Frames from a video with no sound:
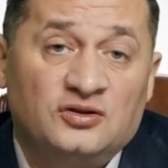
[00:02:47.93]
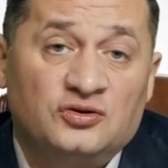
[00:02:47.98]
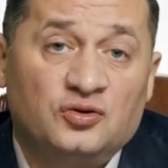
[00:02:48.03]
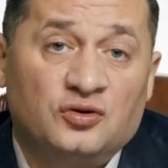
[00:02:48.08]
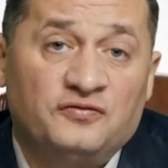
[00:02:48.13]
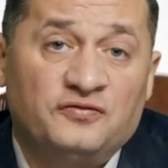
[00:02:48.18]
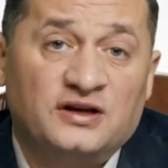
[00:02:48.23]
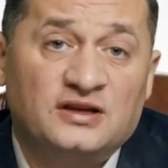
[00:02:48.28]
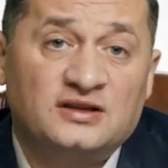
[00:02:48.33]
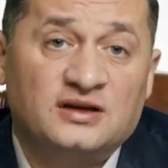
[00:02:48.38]

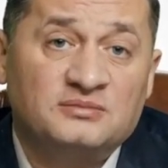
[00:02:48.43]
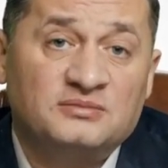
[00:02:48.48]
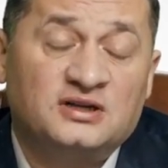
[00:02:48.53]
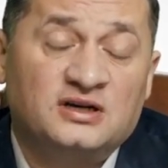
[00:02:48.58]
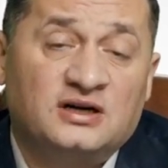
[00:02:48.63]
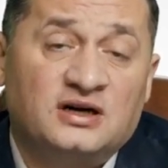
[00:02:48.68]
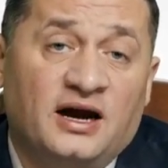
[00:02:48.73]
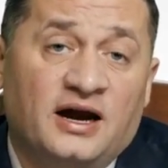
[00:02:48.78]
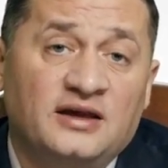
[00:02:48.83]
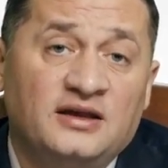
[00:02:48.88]
то в этом
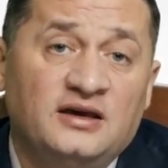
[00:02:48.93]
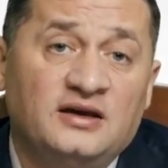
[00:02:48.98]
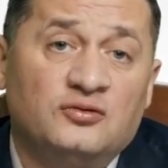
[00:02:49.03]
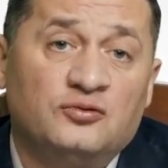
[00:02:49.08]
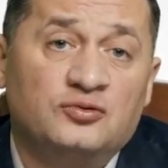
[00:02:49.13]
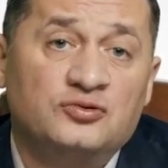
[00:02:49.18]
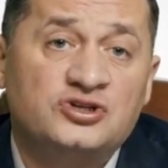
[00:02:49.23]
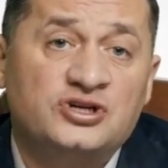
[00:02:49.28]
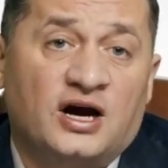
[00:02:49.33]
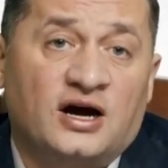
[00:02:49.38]
дыхании
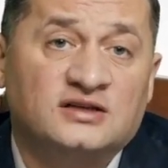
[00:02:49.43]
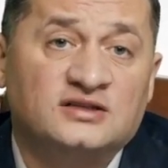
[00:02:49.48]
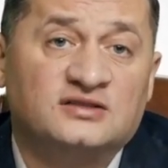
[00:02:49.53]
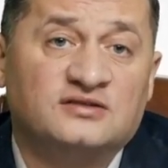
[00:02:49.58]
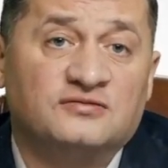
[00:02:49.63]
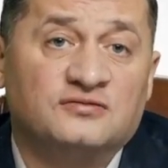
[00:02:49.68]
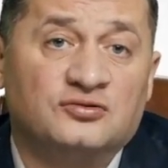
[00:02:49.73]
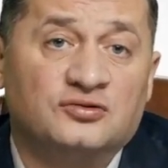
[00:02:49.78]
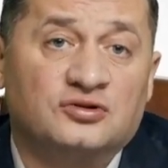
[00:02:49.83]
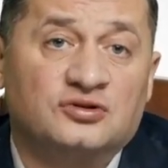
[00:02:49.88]

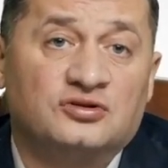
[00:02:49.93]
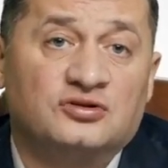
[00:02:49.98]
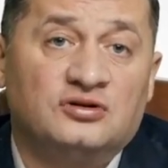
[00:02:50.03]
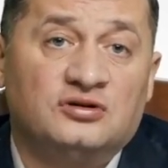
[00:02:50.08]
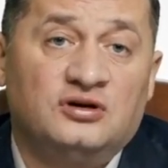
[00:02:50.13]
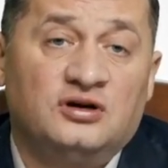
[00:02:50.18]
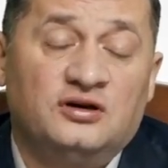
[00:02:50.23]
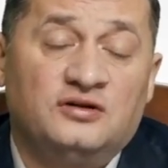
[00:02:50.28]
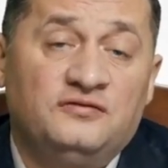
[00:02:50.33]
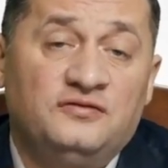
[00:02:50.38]
участвуют
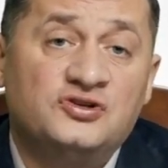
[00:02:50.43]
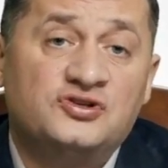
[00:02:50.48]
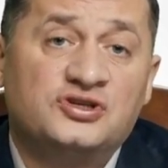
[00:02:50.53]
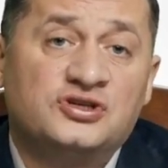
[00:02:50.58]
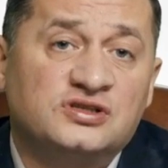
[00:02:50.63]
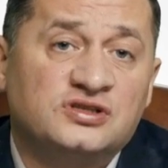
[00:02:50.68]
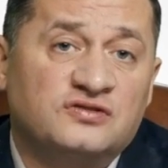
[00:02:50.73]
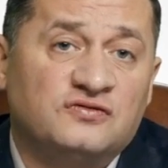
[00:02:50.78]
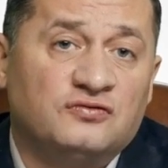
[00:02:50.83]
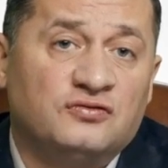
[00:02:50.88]

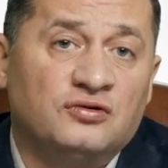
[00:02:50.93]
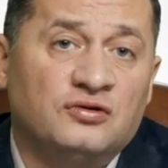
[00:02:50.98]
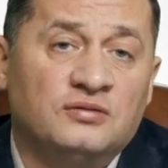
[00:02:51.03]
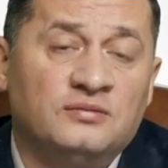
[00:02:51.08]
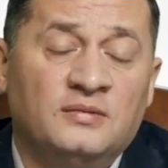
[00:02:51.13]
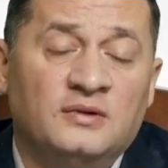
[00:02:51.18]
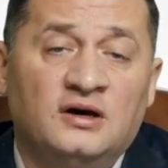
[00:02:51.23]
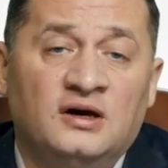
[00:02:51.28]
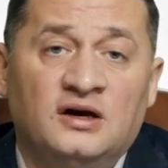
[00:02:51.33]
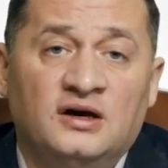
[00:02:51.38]

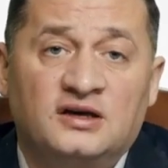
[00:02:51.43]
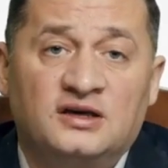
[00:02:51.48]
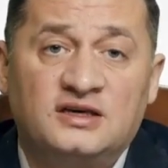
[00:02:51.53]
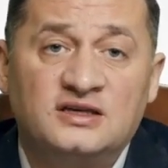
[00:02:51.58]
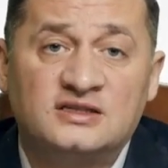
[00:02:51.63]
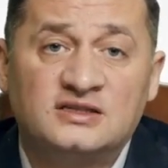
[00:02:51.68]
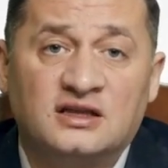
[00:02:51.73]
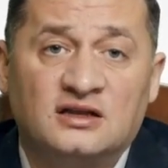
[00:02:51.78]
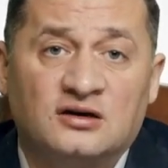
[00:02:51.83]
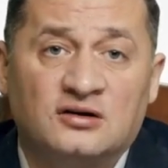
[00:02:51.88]
вещество,
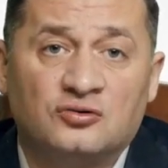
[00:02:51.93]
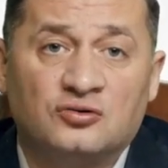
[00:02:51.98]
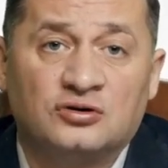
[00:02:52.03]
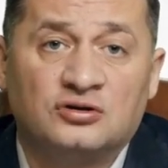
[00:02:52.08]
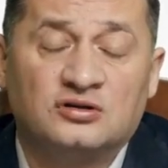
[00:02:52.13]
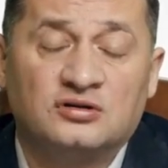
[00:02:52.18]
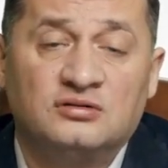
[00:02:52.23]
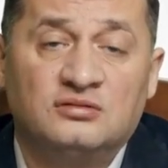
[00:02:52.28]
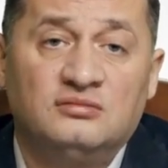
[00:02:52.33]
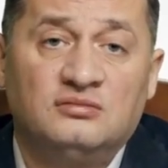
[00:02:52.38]

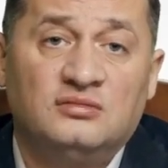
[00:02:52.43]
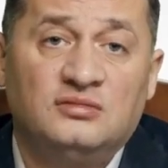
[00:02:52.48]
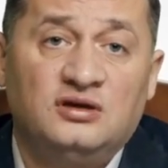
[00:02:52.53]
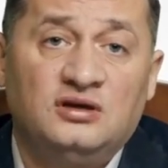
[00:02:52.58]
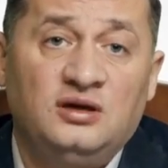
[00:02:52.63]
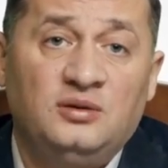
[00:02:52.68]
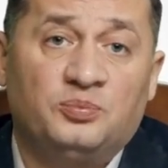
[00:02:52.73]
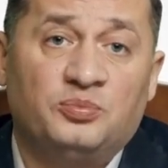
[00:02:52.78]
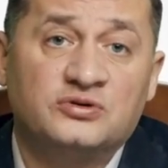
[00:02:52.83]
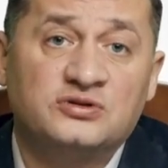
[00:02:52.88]
кислород,
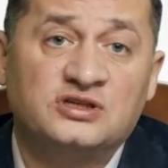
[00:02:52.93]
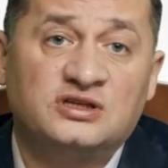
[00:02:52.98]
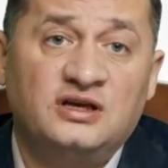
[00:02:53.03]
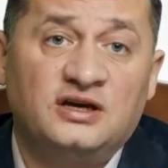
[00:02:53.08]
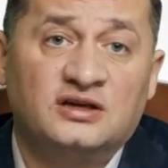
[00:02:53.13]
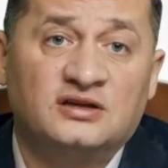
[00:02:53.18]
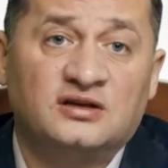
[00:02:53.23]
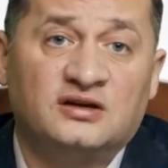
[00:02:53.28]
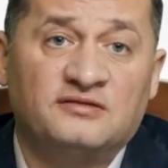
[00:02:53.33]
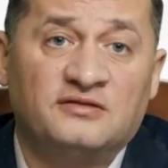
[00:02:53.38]
и
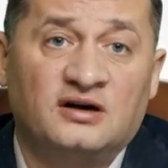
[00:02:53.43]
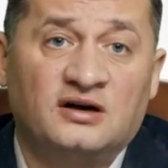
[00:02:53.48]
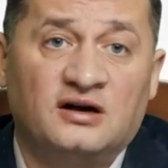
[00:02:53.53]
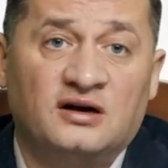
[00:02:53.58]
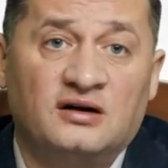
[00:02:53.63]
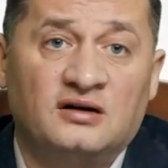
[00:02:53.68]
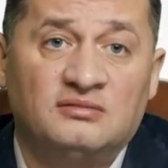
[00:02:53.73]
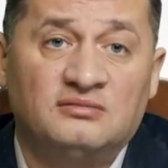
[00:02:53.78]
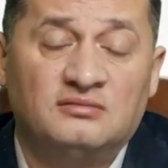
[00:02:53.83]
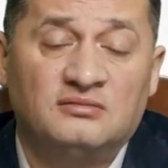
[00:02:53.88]
после
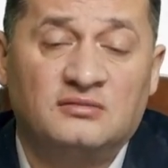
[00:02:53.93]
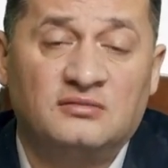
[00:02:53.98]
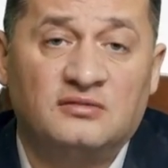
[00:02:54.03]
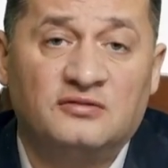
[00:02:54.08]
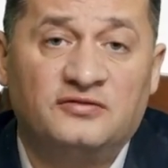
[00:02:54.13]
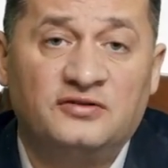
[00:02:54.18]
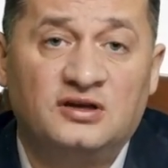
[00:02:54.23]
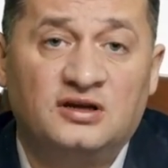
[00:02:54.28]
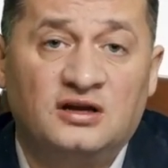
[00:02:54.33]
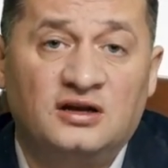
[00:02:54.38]
этого
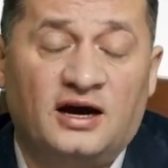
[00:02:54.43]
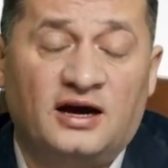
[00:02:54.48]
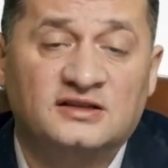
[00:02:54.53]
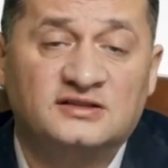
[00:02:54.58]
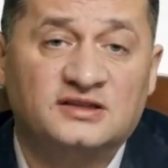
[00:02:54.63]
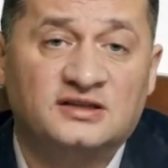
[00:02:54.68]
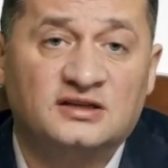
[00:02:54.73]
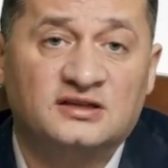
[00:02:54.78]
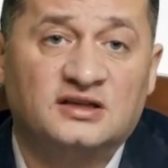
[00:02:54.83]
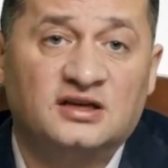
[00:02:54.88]

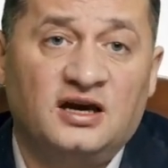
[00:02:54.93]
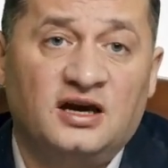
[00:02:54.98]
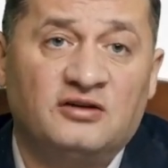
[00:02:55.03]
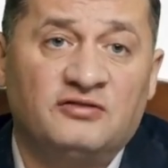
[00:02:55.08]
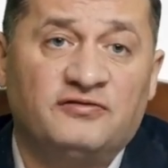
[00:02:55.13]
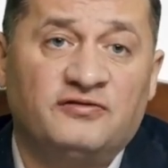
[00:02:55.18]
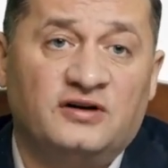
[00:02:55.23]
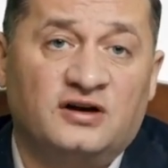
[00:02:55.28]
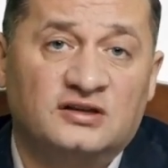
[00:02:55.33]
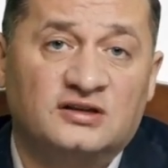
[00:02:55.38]
выделяется
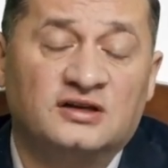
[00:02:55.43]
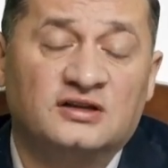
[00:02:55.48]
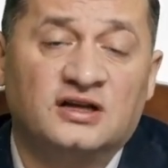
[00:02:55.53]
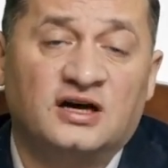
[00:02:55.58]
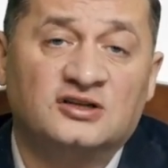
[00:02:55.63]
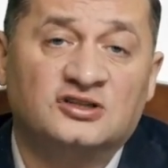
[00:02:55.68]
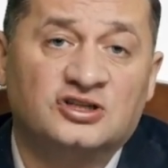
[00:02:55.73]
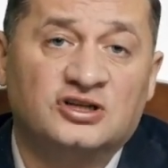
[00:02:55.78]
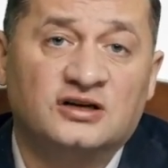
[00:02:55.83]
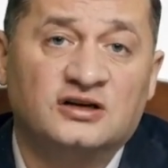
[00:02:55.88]
АТФ, это
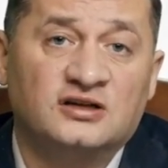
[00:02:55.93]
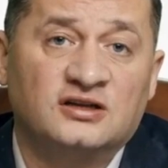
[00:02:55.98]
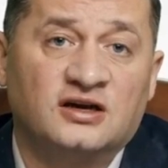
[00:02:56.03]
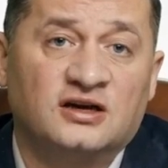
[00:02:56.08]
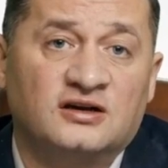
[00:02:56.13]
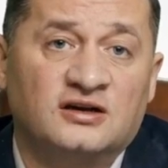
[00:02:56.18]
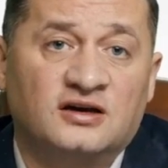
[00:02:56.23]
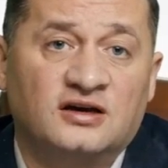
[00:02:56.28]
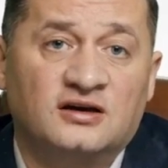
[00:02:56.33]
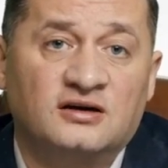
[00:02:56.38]
наша
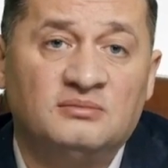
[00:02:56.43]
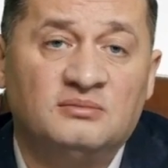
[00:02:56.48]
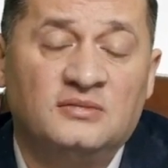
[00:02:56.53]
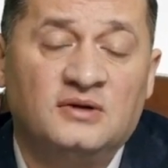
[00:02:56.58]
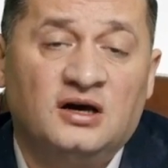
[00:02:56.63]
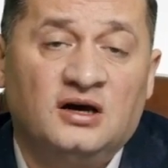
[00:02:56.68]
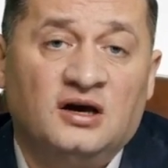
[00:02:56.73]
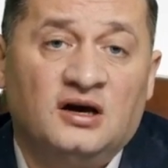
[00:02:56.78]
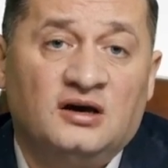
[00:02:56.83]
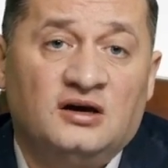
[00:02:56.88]
энергия,
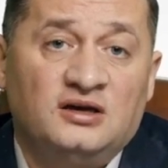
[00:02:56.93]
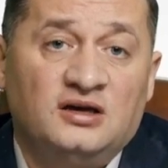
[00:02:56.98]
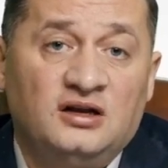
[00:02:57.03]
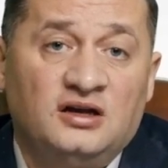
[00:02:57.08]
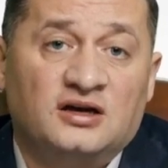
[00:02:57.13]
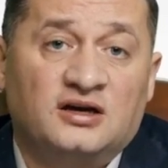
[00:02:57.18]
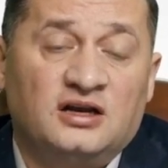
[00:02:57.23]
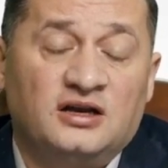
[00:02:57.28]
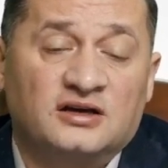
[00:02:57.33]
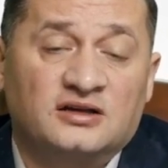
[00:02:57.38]

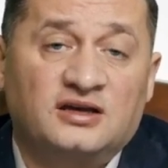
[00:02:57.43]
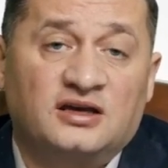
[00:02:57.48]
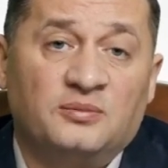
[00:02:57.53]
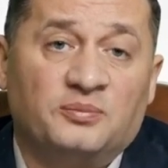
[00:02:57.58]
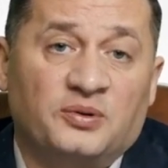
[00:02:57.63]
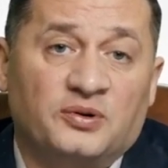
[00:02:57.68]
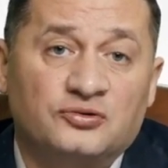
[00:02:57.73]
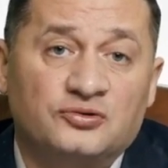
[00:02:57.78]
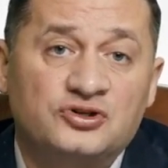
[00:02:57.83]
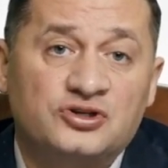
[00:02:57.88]
или клетки
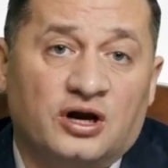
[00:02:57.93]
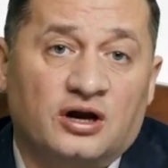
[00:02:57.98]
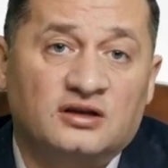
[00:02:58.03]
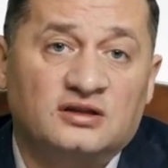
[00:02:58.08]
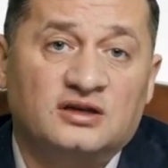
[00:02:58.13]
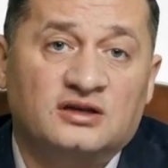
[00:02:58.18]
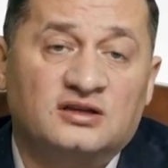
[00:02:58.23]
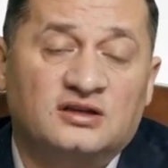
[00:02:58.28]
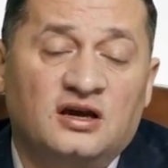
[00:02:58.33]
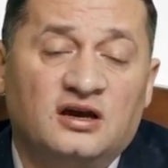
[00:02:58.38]

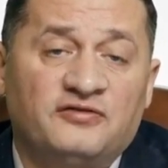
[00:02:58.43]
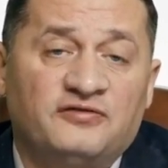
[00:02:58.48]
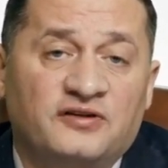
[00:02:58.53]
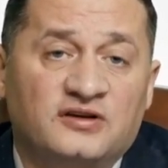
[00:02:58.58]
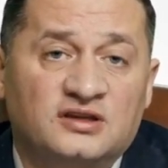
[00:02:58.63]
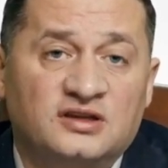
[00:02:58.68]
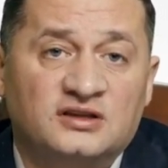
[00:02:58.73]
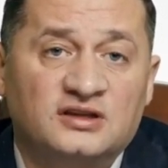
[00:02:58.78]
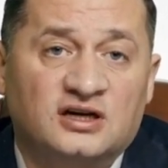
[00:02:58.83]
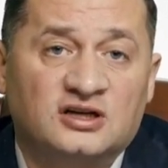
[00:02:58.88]
получают АТФ,
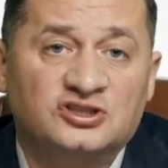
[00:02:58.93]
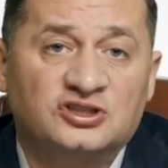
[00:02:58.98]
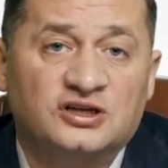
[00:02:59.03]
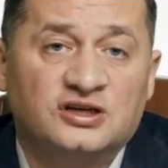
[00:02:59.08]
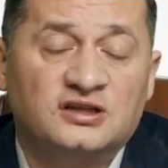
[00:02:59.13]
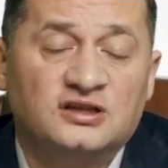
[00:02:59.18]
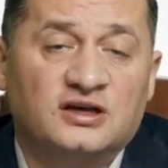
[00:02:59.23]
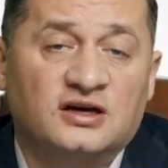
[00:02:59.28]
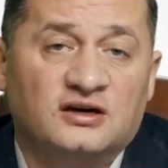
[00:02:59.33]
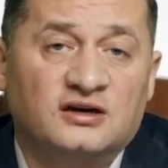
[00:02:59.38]
это
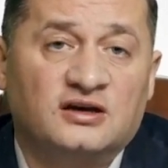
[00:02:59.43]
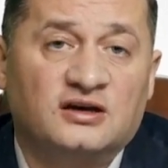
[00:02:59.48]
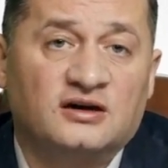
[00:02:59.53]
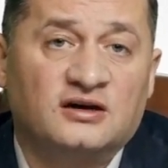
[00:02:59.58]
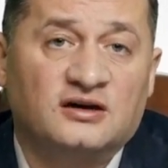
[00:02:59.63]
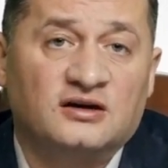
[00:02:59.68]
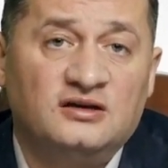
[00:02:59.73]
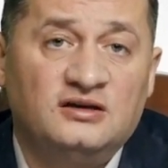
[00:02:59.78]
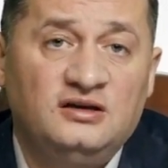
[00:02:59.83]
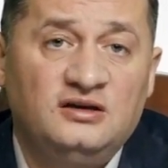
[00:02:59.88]
наша
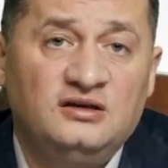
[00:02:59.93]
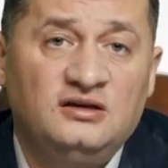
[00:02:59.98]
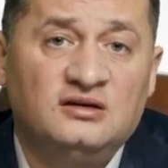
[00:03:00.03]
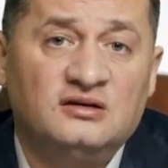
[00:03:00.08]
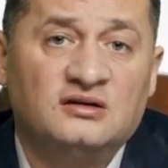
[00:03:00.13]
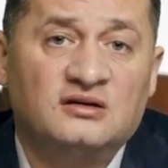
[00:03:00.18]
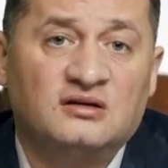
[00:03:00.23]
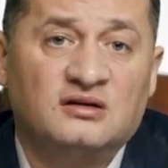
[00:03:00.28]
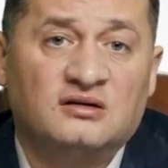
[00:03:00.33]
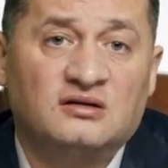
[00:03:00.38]
энергия,
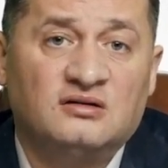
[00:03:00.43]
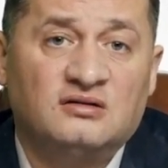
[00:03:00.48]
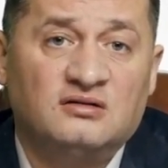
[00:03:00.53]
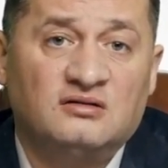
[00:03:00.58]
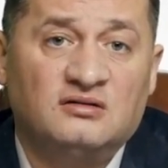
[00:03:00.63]
и э,